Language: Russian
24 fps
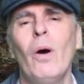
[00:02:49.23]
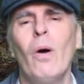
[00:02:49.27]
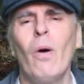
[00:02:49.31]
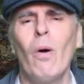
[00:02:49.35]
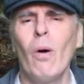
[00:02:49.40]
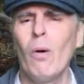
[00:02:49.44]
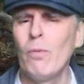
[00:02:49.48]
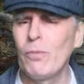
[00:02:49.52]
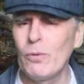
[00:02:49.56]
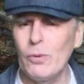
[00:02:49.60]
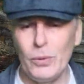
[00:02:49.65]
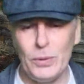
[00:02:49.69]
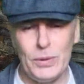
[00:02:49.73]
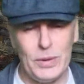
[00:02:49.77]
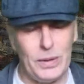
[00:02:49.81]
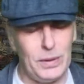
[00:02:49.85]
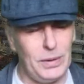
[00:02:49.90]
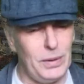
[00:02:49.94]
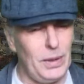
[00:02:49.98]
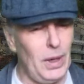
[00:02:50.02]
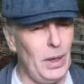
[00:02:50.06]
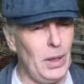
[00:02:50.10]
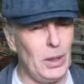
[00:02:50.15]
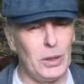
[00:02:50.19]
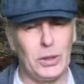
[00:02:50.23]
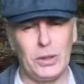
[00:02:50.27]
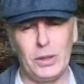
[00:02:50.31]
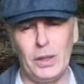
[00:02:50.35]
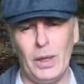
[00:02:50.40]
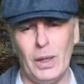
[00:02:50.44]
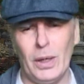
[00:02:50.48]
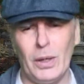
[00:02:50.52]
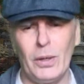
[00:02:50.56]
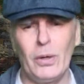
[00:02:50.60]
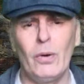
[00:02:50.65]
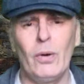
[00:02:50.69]
О,
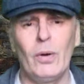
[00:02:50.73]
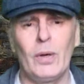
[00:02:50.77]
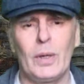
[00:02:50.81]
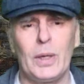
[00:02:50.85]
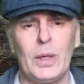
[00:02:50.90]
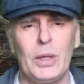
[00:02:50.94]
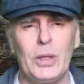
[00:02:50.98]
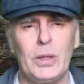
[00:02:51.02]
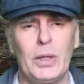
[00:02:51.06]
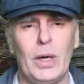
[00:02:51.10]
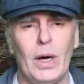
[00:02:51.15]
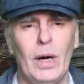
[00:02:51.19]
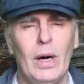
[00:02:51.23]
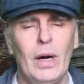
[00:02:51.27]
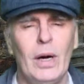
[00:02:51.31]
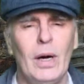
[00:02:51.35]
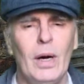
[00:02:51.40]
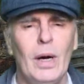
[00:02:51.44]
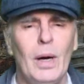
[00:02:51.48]
вкуснейшая корочка!